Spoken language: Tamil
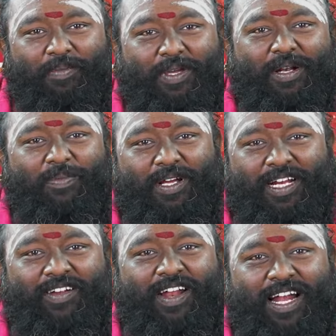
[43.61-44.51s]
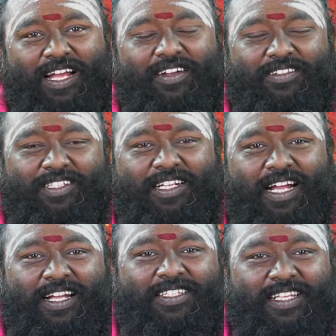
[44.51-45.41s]
பேர் பாருங்கள் அவ்வளோ அழகாக
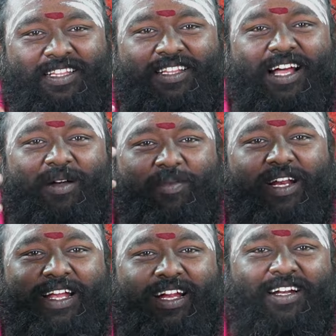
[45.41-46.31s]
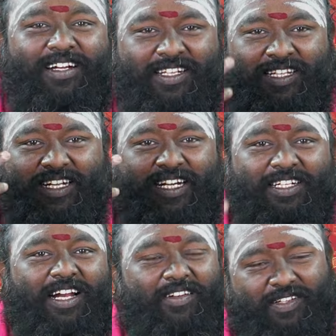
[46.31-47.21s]
வச்சுருக்காங்க செந்தாமரை கண்ணன் அந்த
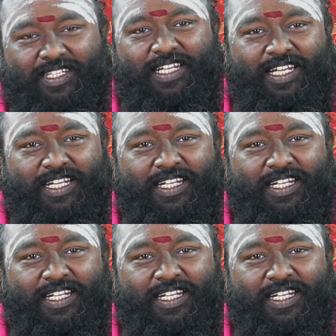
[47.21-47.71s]
கண்கள் வந்து